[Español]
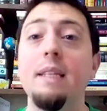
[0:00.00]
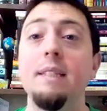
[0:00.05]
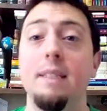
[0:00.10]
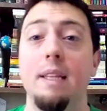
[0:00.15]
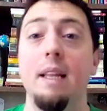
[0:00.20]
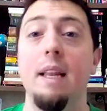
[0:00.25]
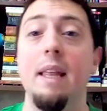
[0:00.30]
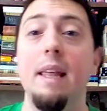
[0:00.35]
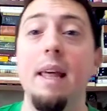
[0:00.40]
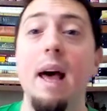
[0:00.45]

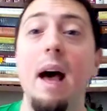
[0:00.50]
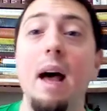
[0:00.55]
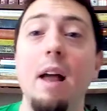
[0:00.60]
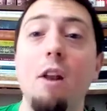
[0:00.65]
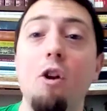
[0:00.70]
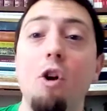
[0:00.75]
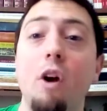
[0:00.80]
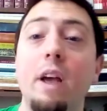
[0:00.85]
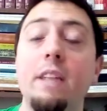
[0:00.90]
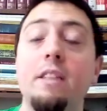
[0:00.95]
se le
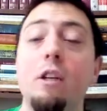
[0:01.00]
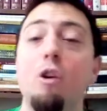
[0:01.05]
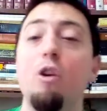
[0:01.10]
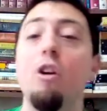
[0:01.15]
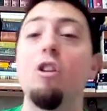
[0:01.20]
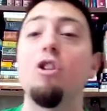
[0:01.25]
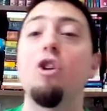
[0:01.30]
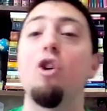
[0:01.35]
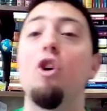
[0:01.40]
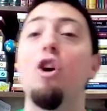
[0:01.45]
da lo que se
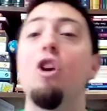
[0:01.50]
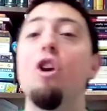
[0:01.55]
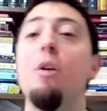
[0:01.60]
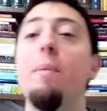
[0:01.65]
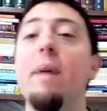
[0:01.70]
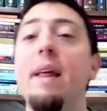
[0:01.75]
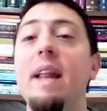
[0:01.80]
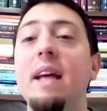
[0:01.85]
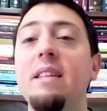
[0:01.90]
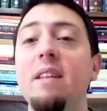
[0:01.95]
conoce con el
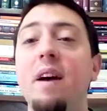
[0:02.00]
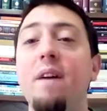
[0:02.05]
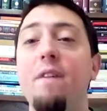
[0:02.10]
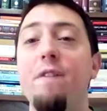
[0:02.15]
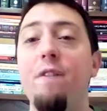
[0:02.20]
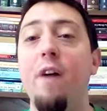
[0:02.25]
nombre de las